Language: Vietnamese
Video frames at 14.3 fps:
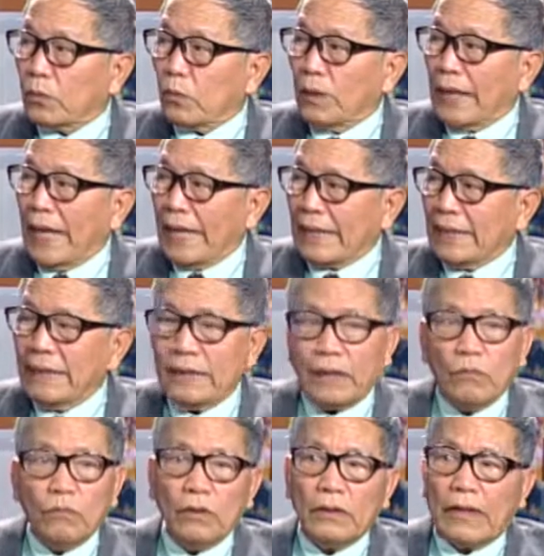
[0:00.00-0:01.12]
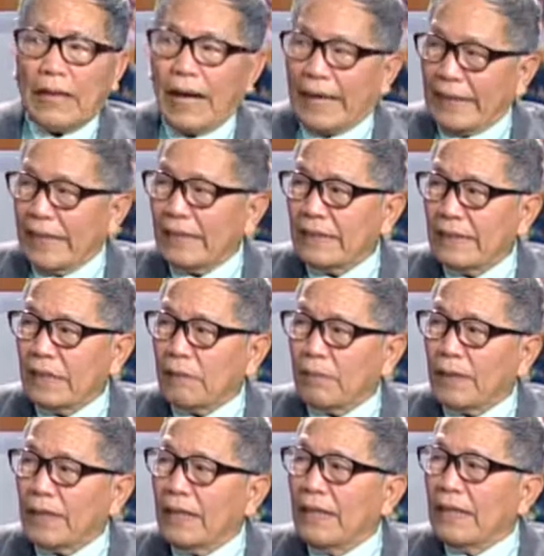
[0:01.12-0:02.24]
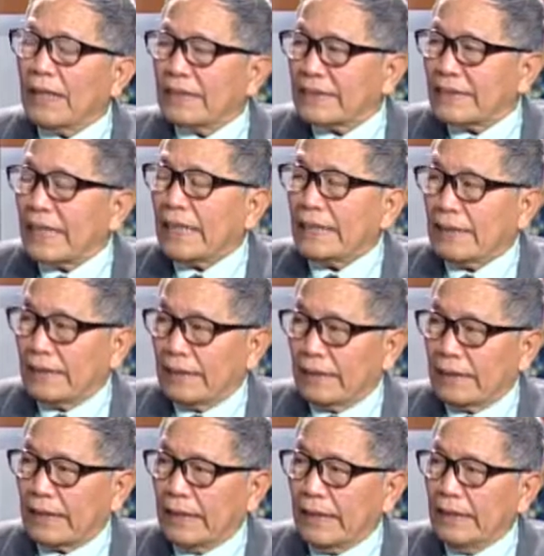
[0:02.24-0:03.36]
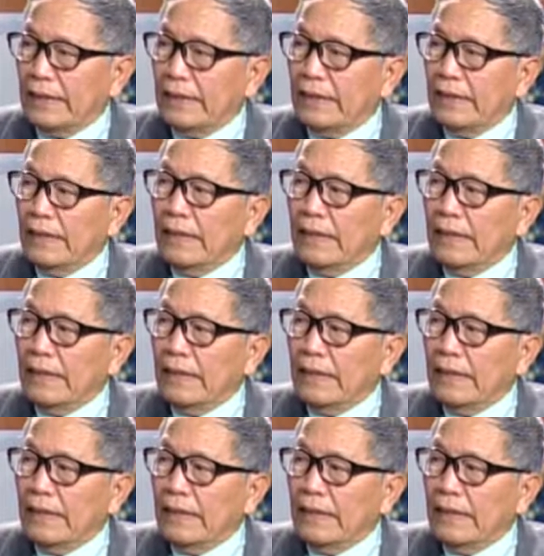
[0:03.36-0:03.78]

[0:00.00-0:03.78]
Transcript: của đảng không có khả năng để mà chặn cái